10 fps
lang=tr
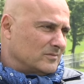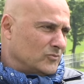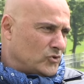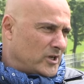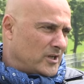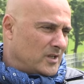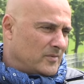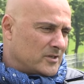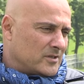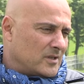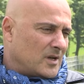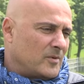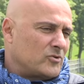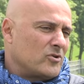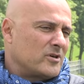Bu şekilde başladı.
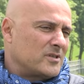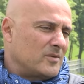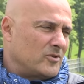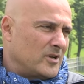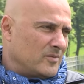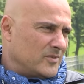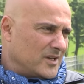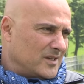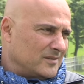Ama çok kısa bir dönemde